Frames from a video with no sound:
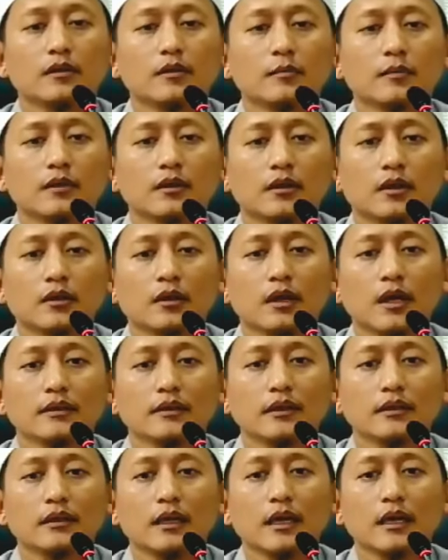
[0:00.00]
kepada Allah
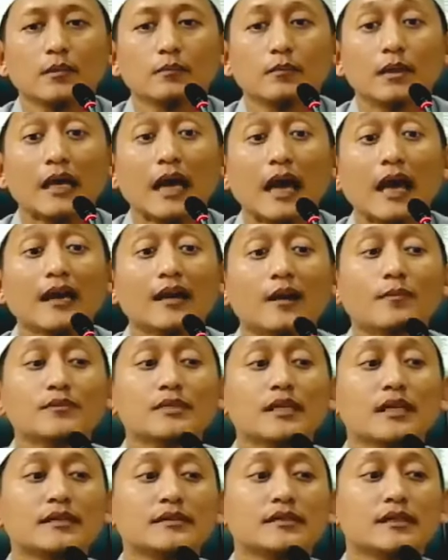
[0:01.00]
hanya dengan berharap
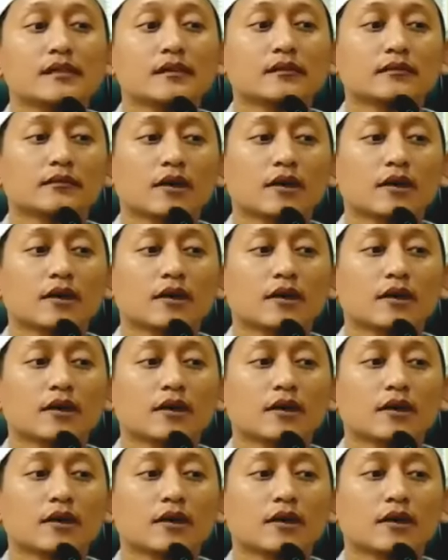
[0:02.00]
saja,